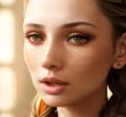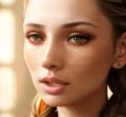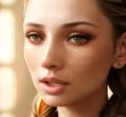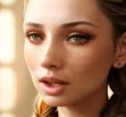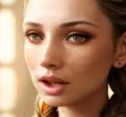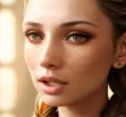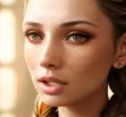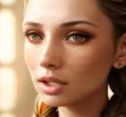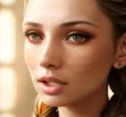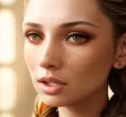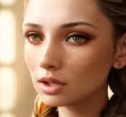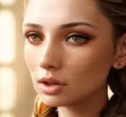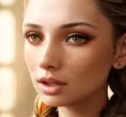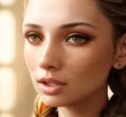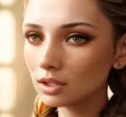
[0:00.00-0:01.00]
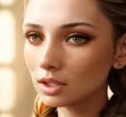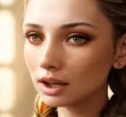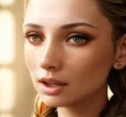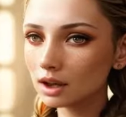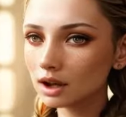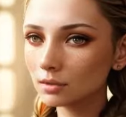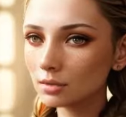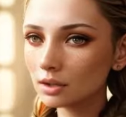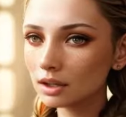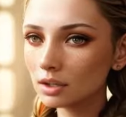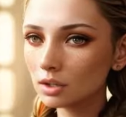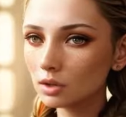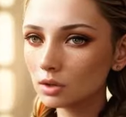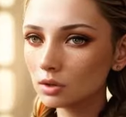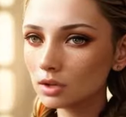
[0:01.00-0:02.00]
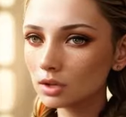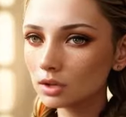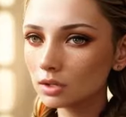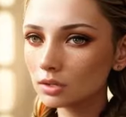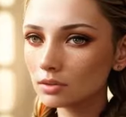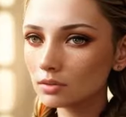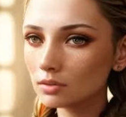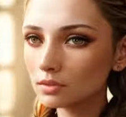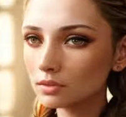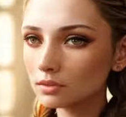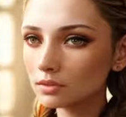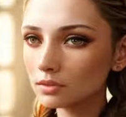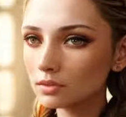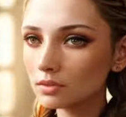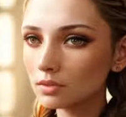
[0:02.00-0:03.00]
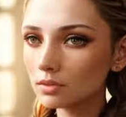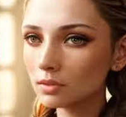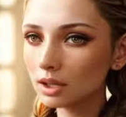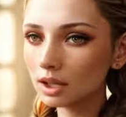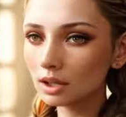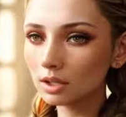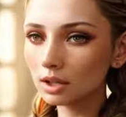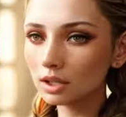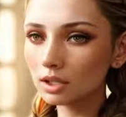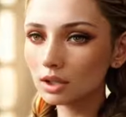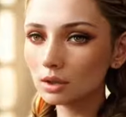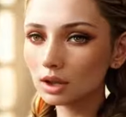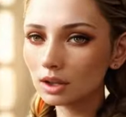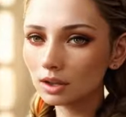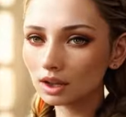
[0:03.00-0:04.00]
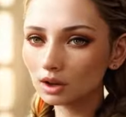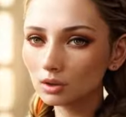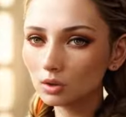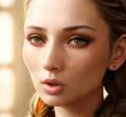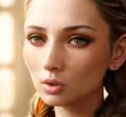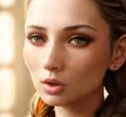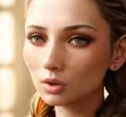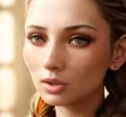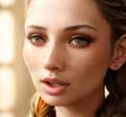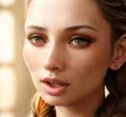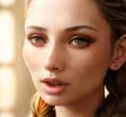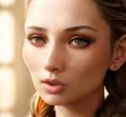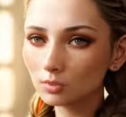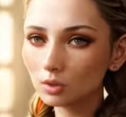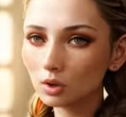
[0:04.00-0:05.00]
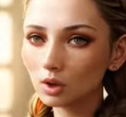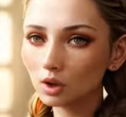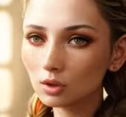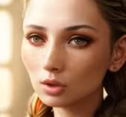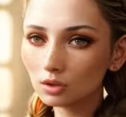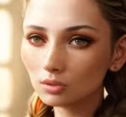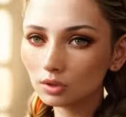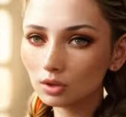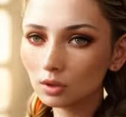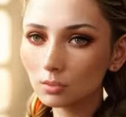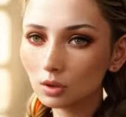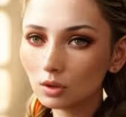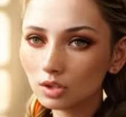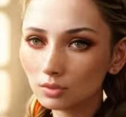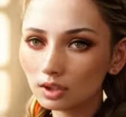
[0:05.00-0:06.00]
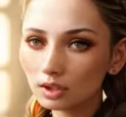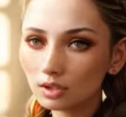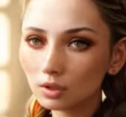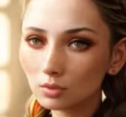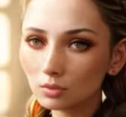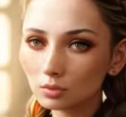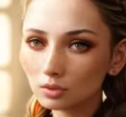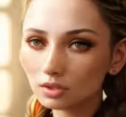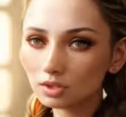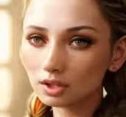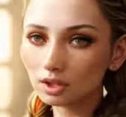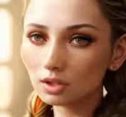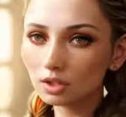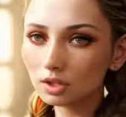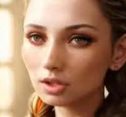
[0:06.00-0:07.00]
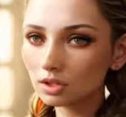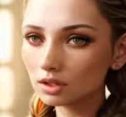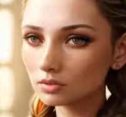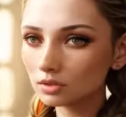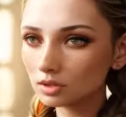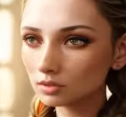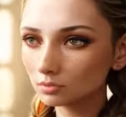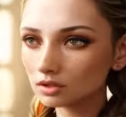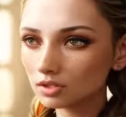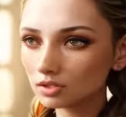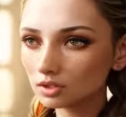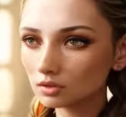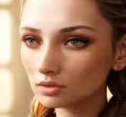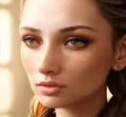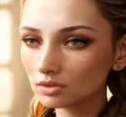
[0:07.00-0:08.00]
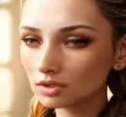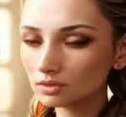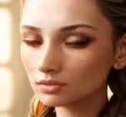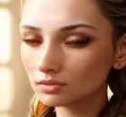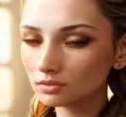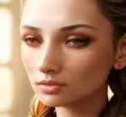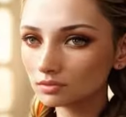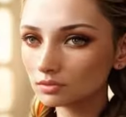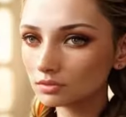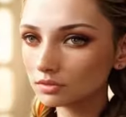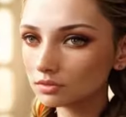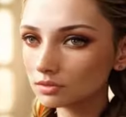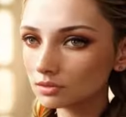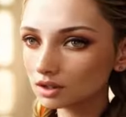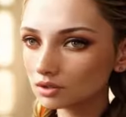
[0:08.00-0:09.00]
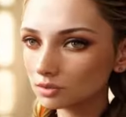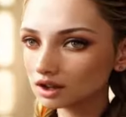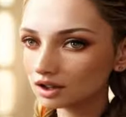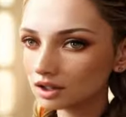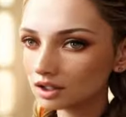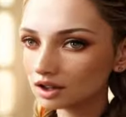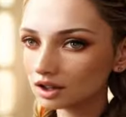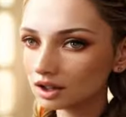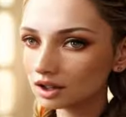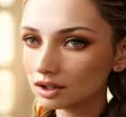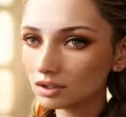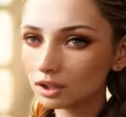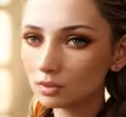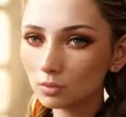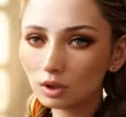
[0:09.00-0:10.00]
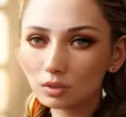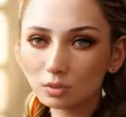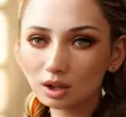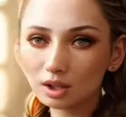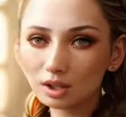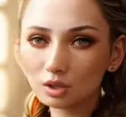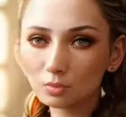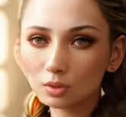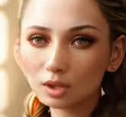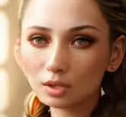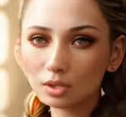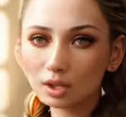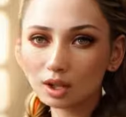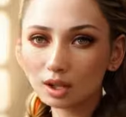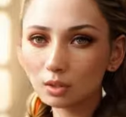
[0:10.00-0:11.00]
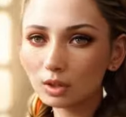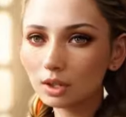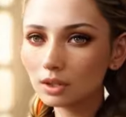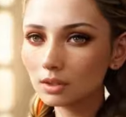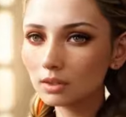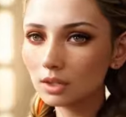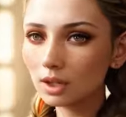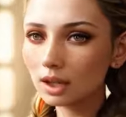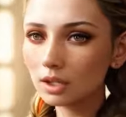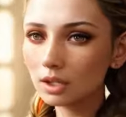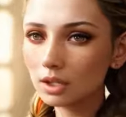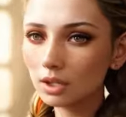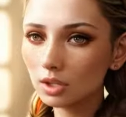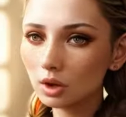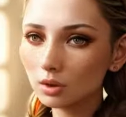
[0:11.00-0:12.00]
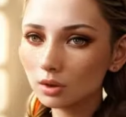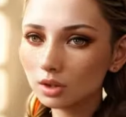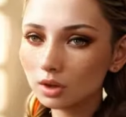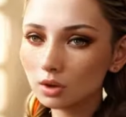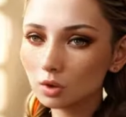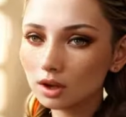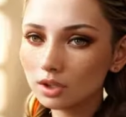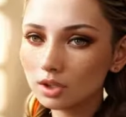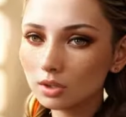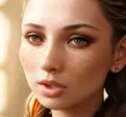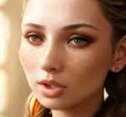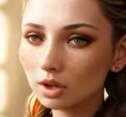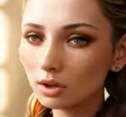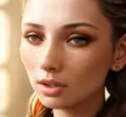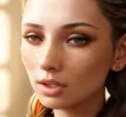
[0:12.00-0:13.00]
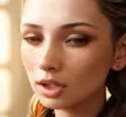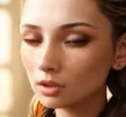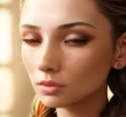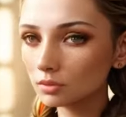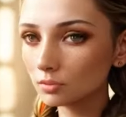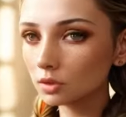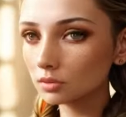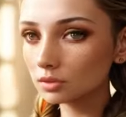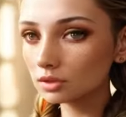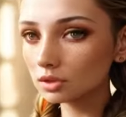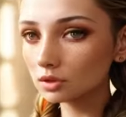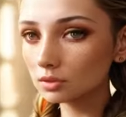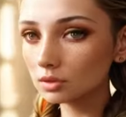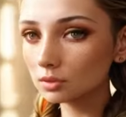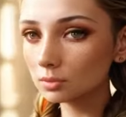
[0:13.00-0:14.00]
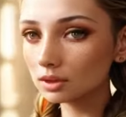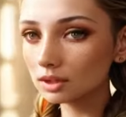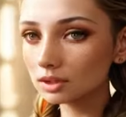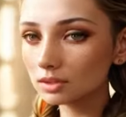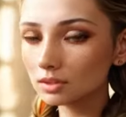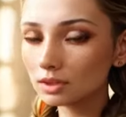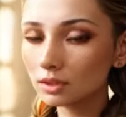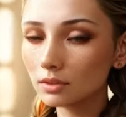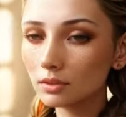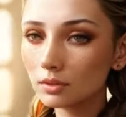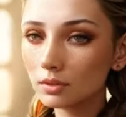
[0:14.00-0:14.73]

business sur Instagram dès aujourd'hui. Cliquez sur le lien en commentaire pour rendre votre prospection aussi intuitive que puissante. MAYA symbole marque commerciale, l'assistante de croissance ultime pour votre entreprise.